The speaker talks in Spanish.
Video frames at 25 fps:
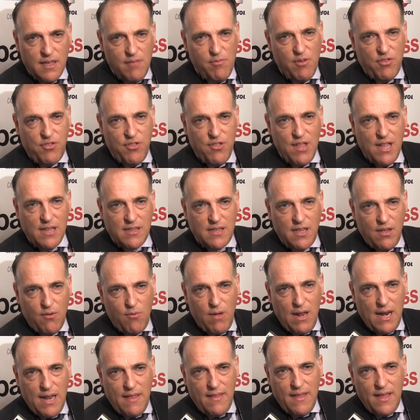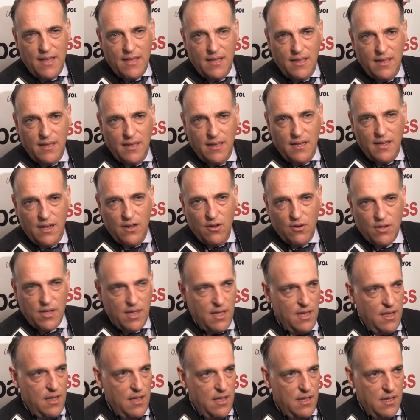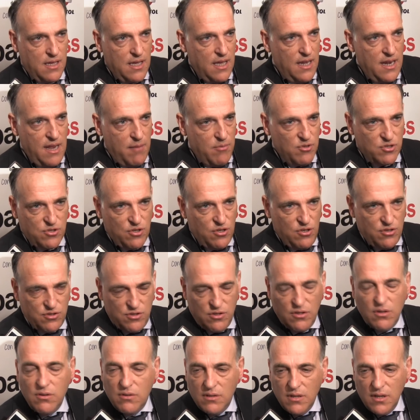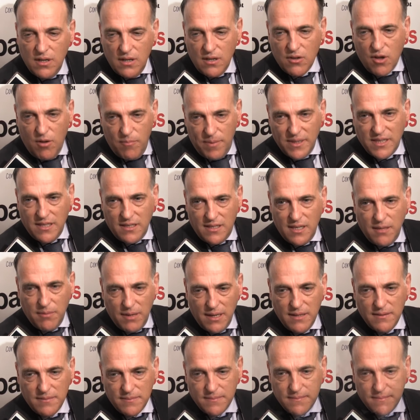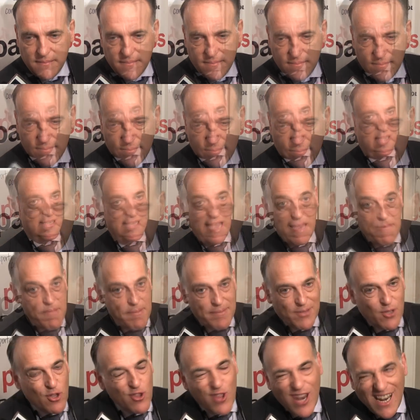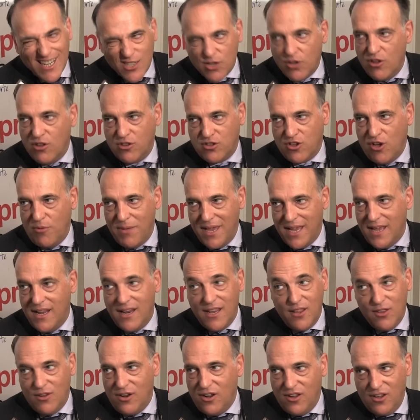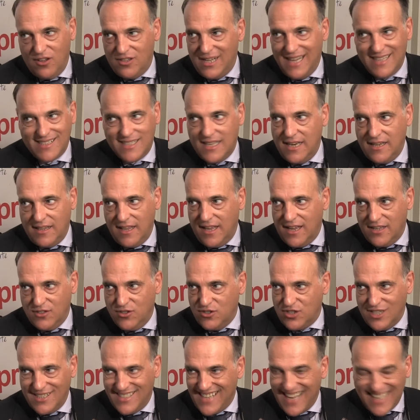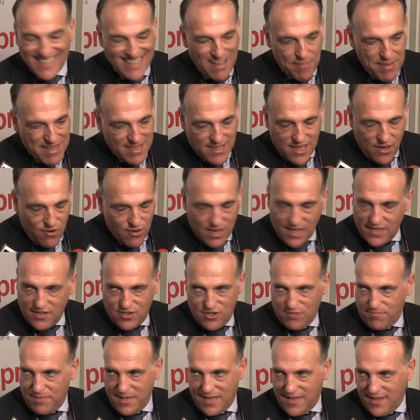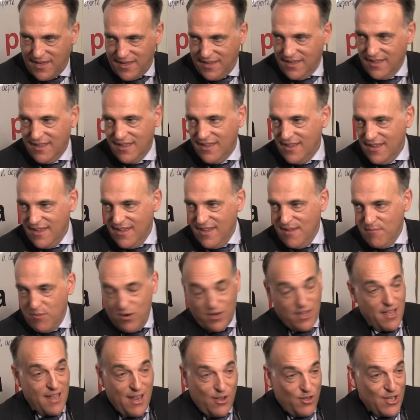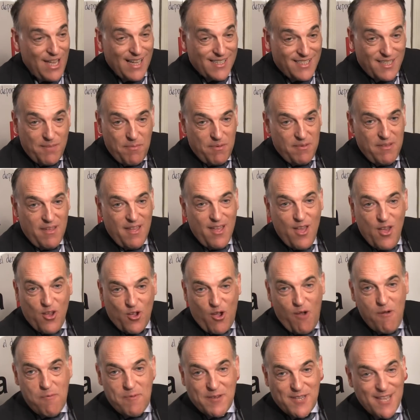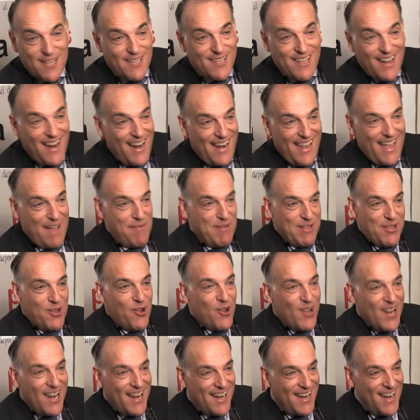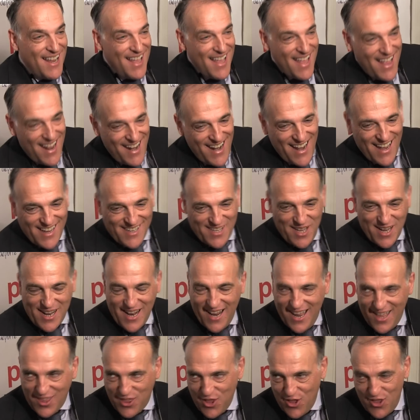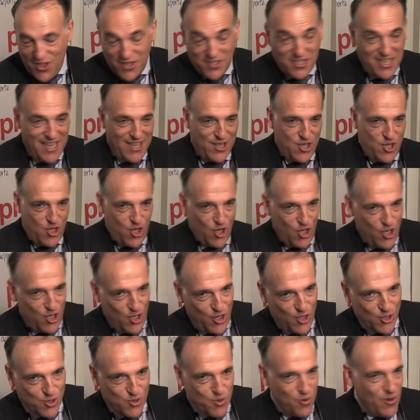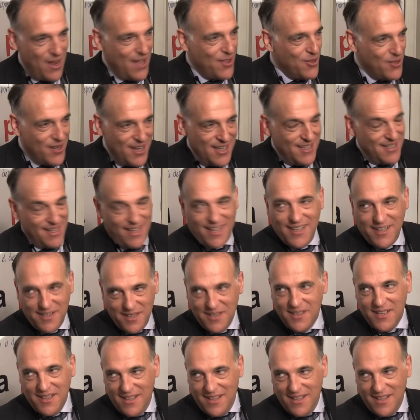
emocionante, igualada y lo que queríamos todos, ¿no? Competitiva. Es que ahí me meto, no las conozco bien, he leído las, críticas, no sé exactamente lo que ha dicho Piqué, porque claro, ya si, como presidente de la liga me tengo que leer las declaraciones de todos los jugadores, ya